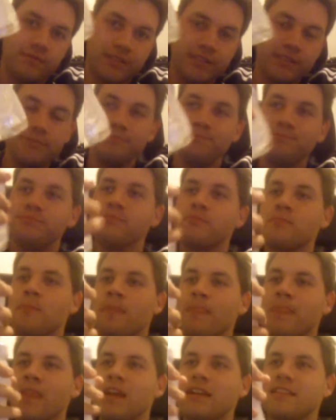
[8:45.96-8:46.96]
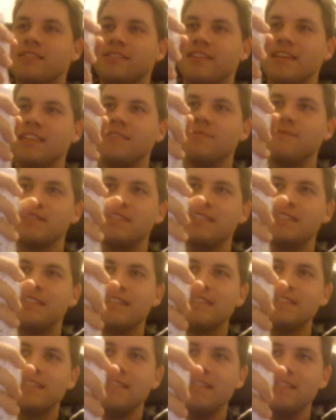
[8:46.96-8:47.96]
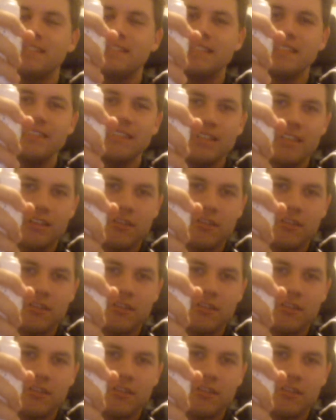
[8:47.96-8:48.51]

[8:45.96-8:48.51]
Ne? So, jetzt muss ich das Ding hier